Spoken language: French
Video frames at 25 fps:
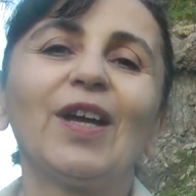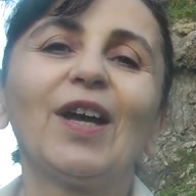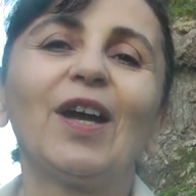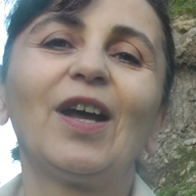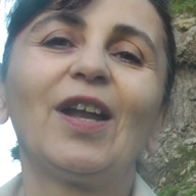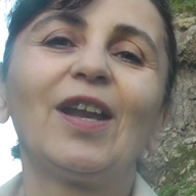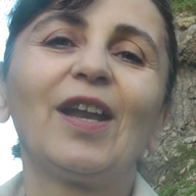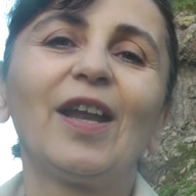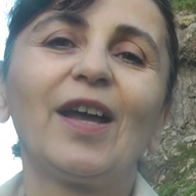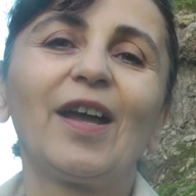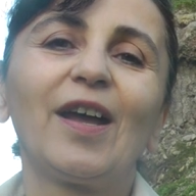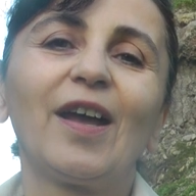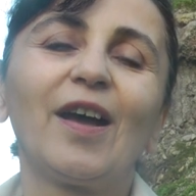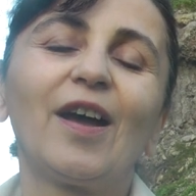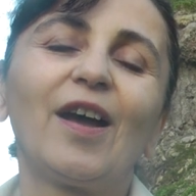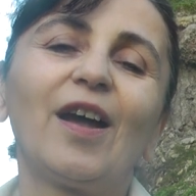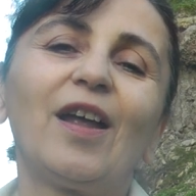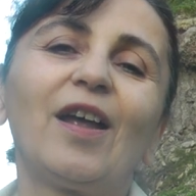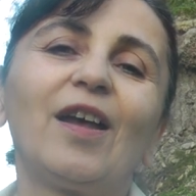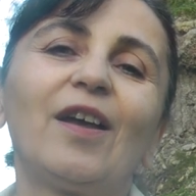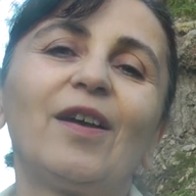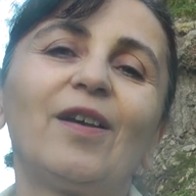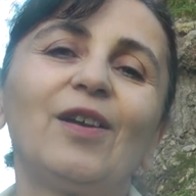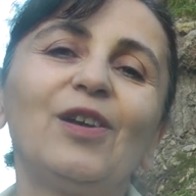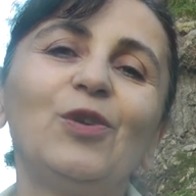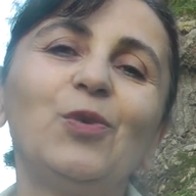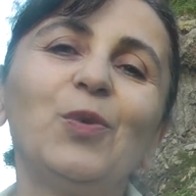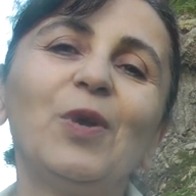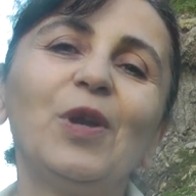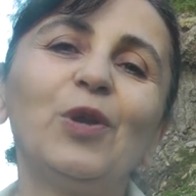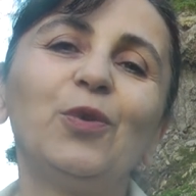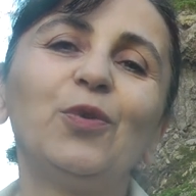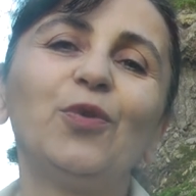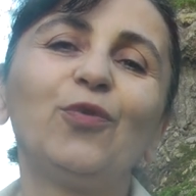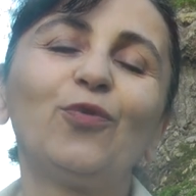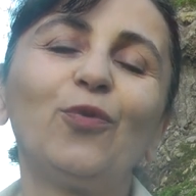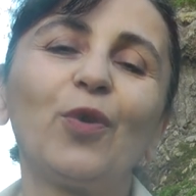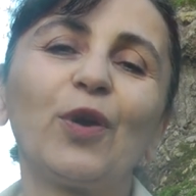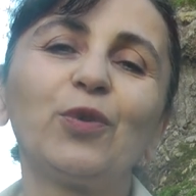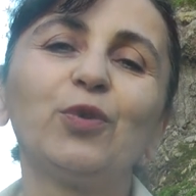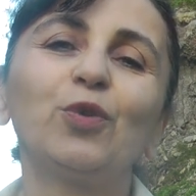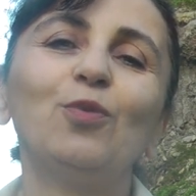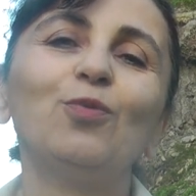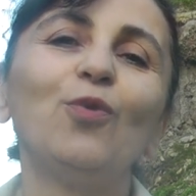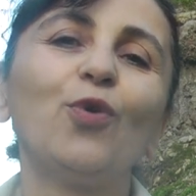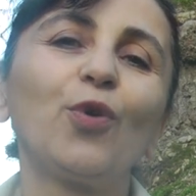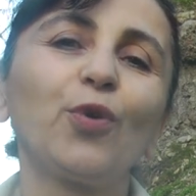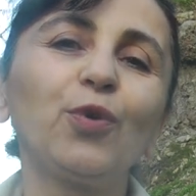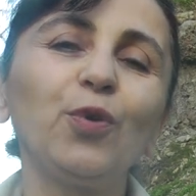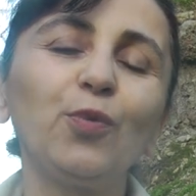euh, l'huile de foie de
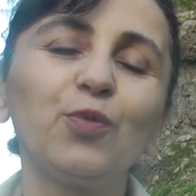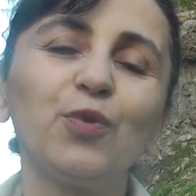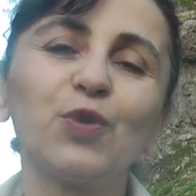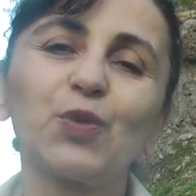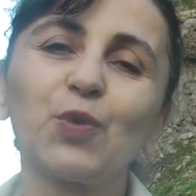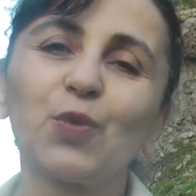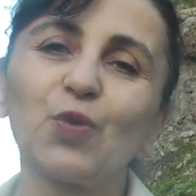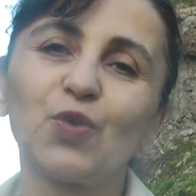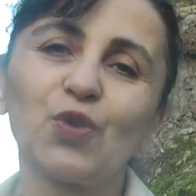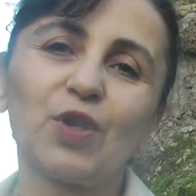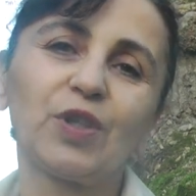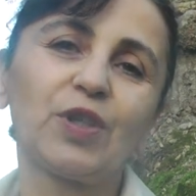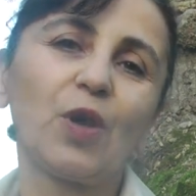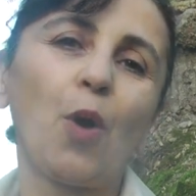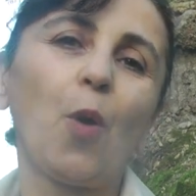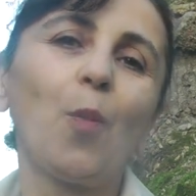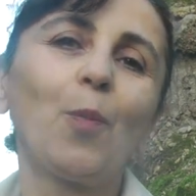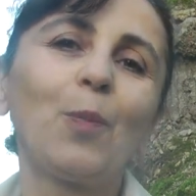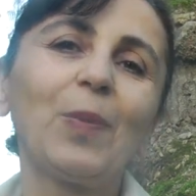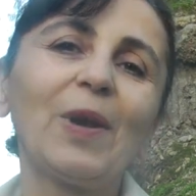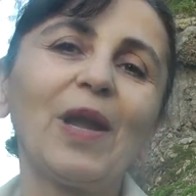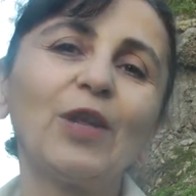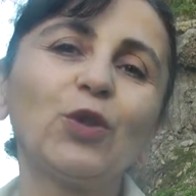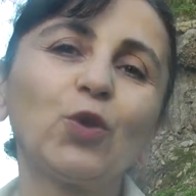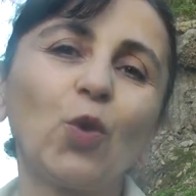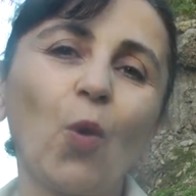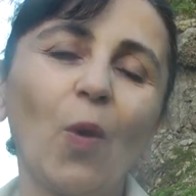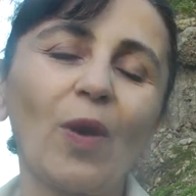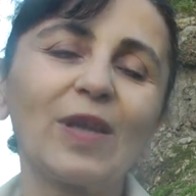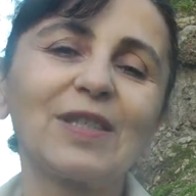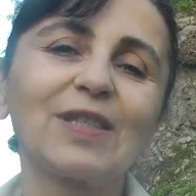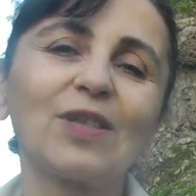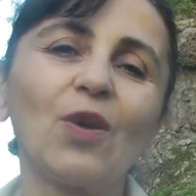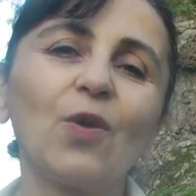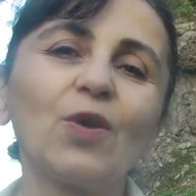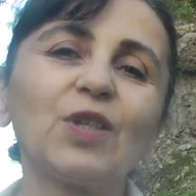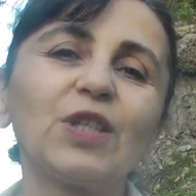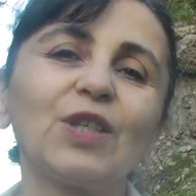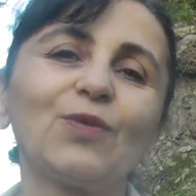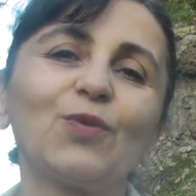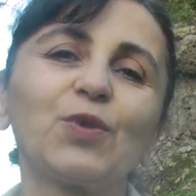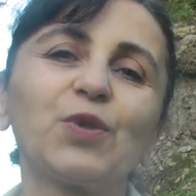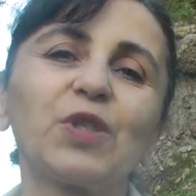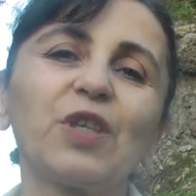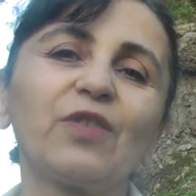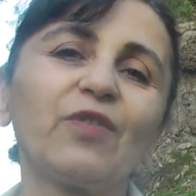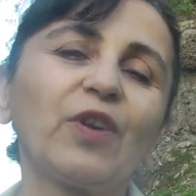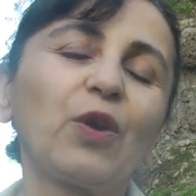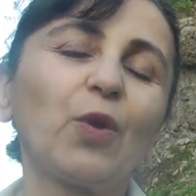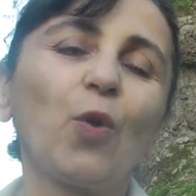morue puisque j'étais en pleine croissance et vous
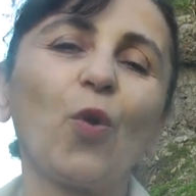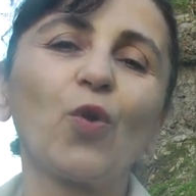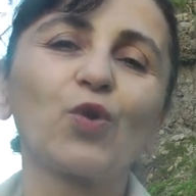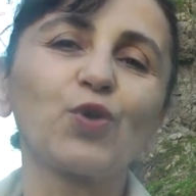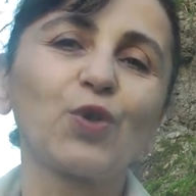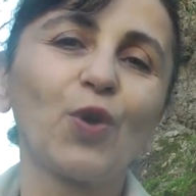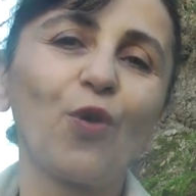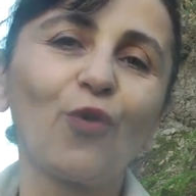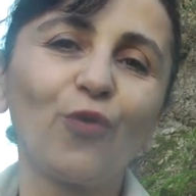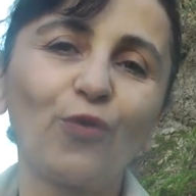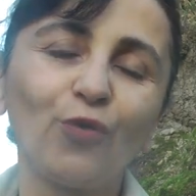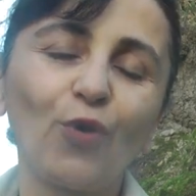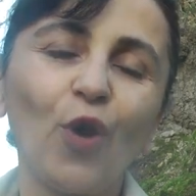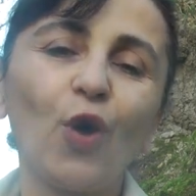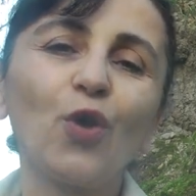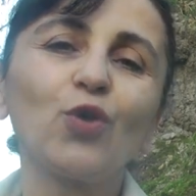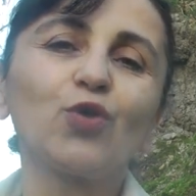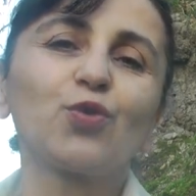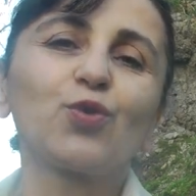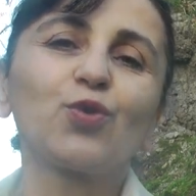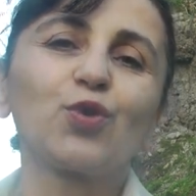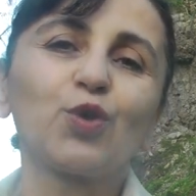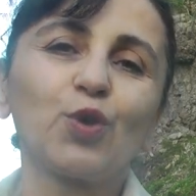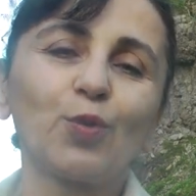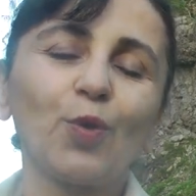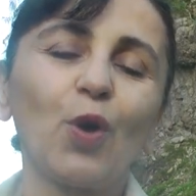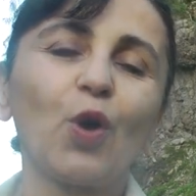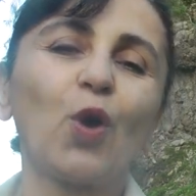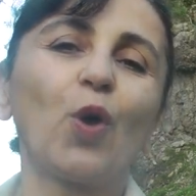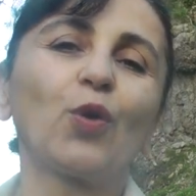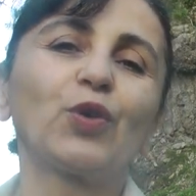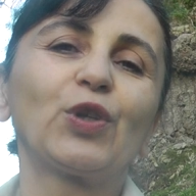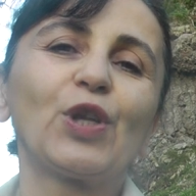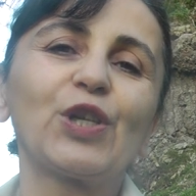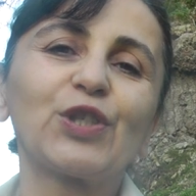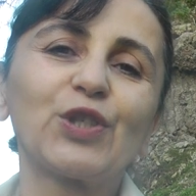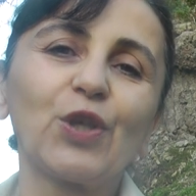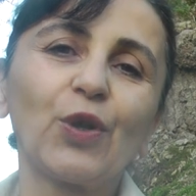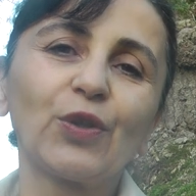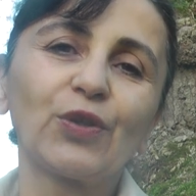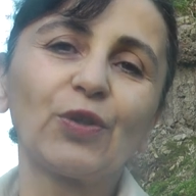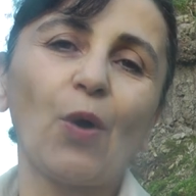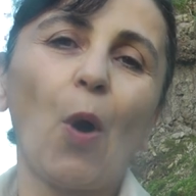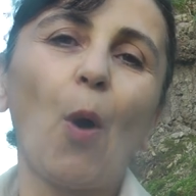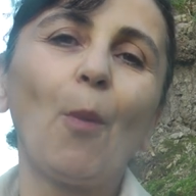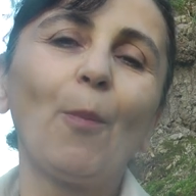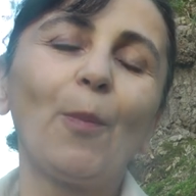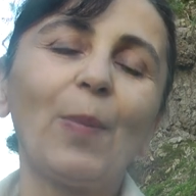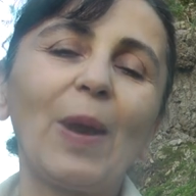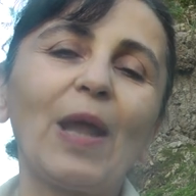savez qu'aux enfants, justement, quand ils sont
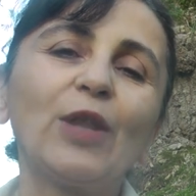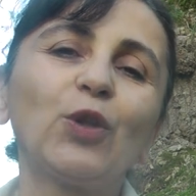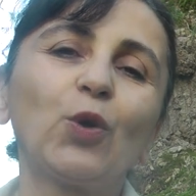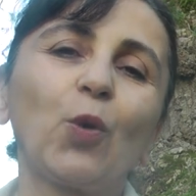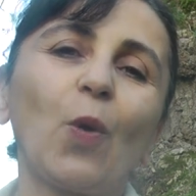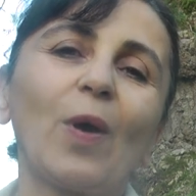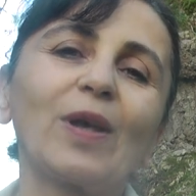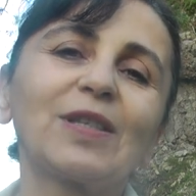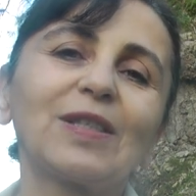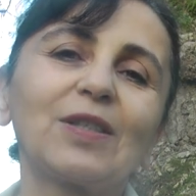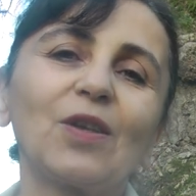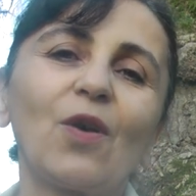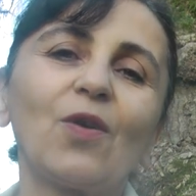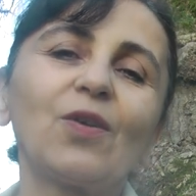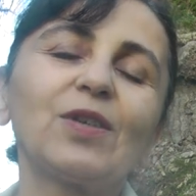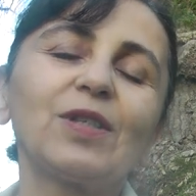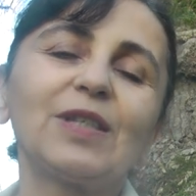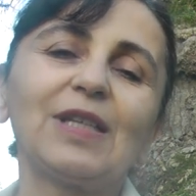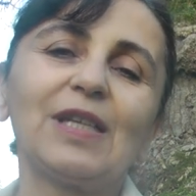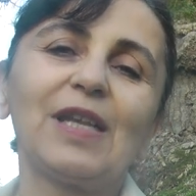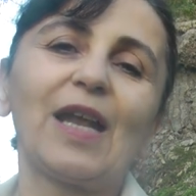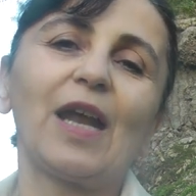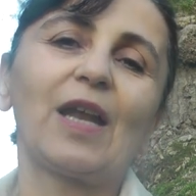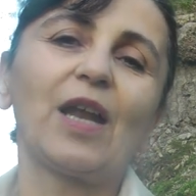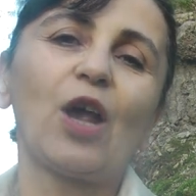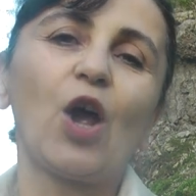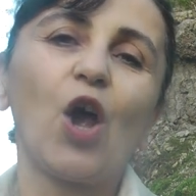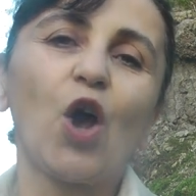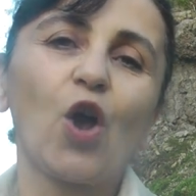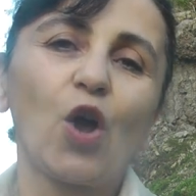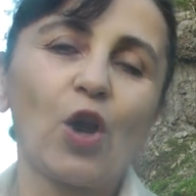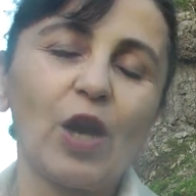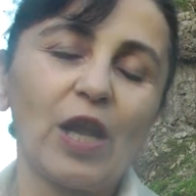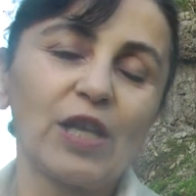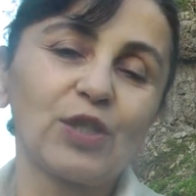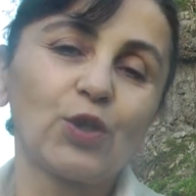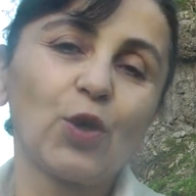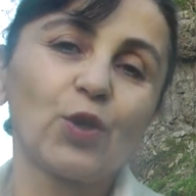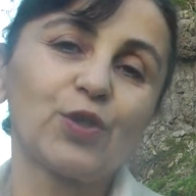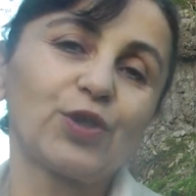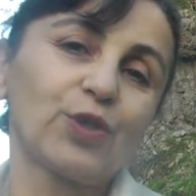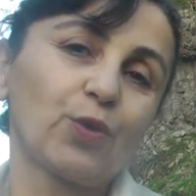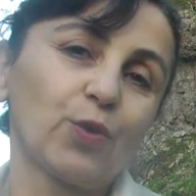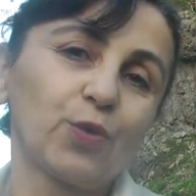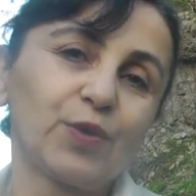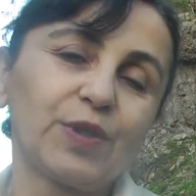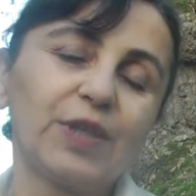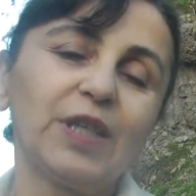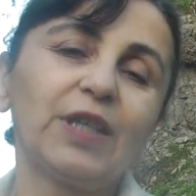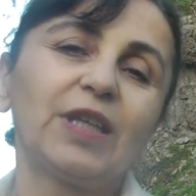en pleine croissance, il y a les os
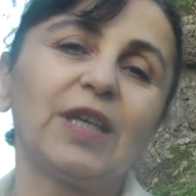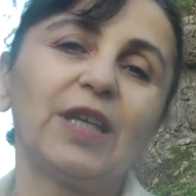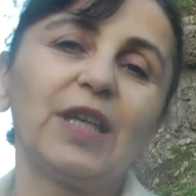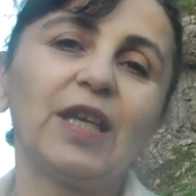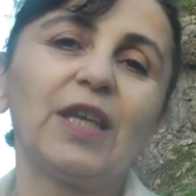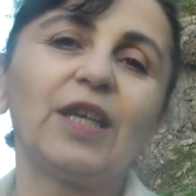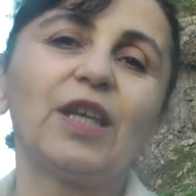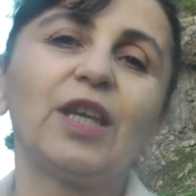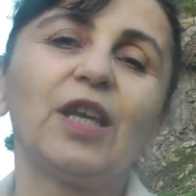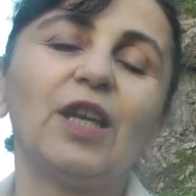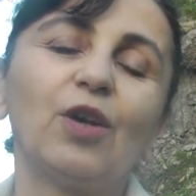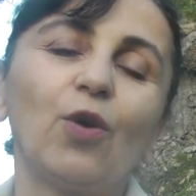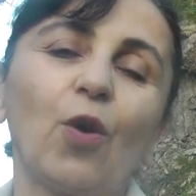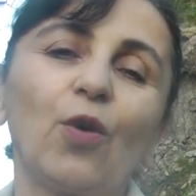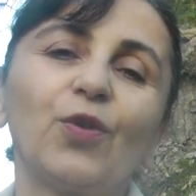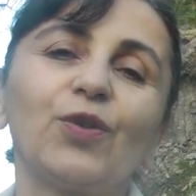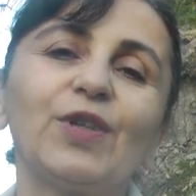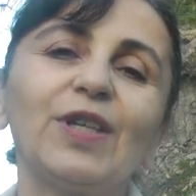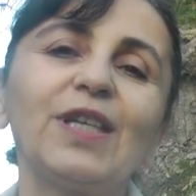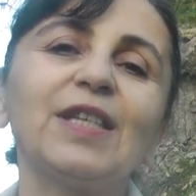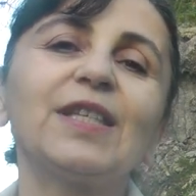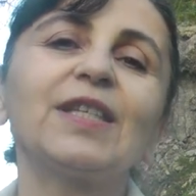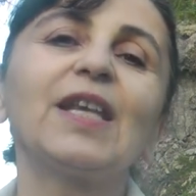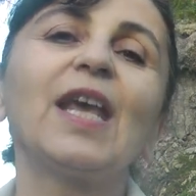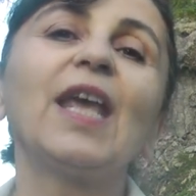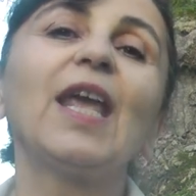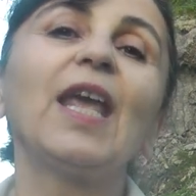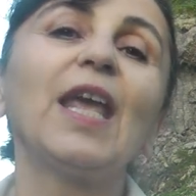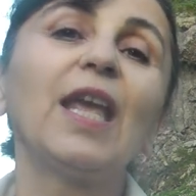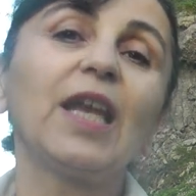aussi qui, qui grandissent,